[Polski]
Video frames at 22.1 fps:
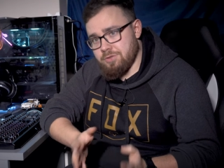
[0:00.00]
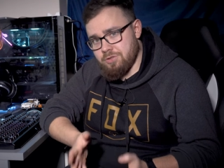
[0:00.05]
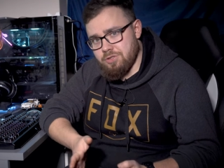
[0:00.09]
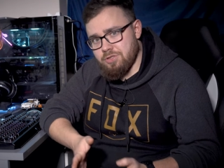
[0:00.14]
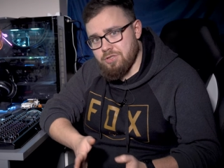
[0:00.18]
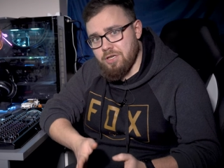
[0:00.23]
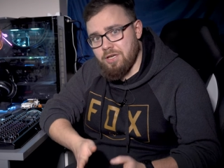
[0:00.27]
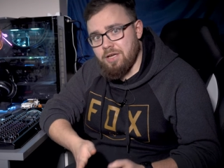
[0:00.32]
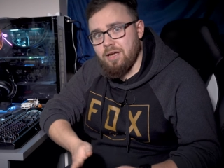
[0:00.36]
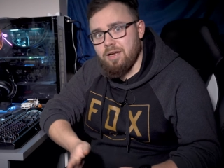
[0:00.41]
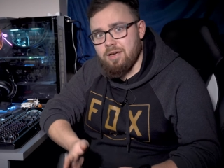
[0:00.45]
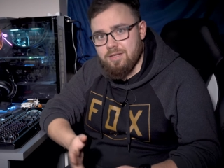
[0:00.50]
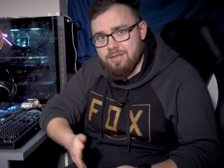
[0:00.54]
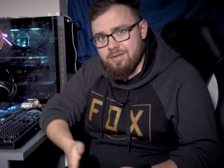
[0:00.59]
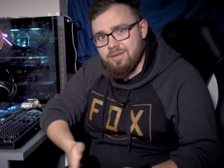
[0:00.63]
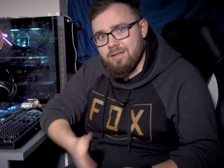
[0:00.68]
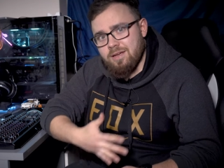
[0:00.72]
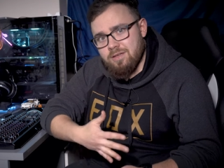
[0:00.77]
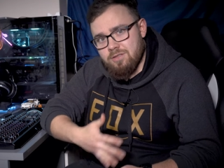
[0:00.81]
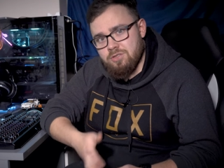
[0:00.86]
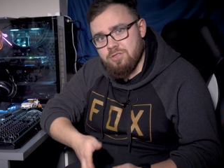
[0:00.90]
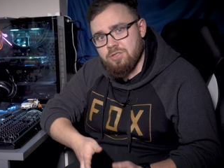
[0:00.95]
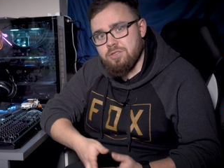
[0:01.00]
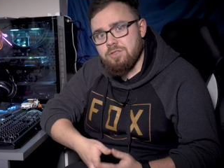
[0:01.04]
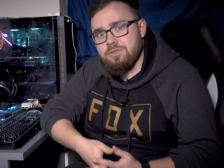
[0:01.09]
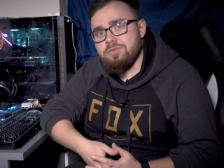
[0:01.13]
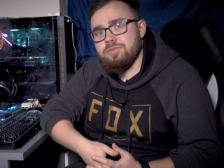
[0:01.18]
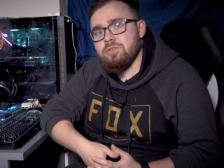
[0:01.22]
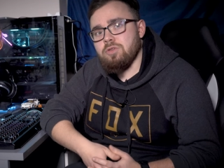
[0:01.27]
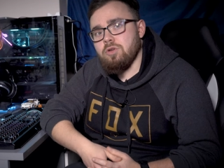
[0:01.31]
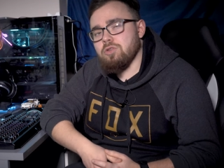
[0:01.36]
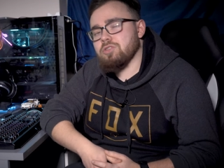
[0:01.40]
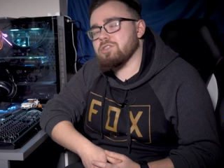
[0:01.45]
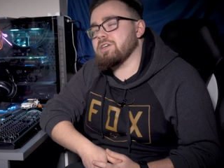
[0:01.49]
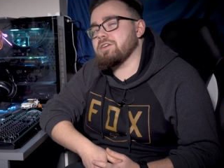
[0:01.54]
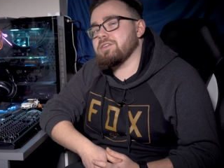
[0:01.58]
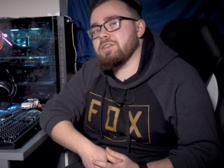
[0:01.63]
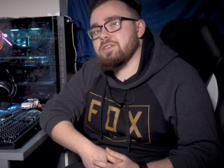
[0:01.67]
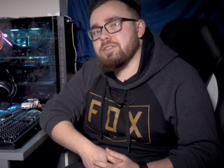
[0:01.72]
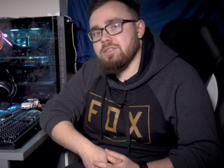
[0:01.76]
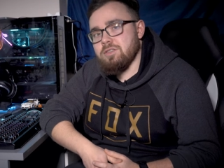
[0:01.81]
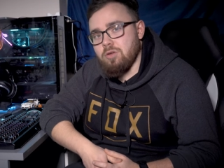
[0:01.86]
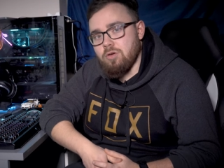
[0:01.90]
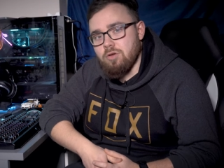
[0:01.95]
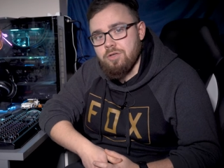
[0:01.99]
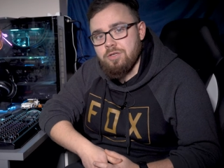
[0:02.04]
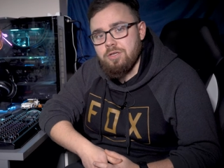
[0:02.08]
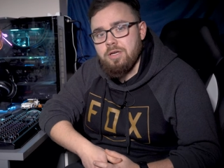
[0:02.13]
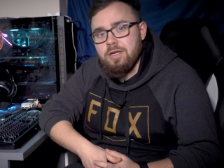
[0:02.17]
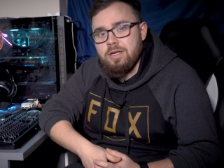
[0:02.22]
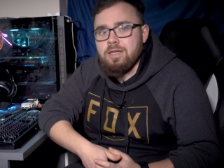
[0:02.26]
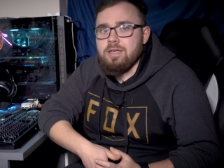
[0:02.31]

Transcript: dzisiaj, ale także i w troszkę historii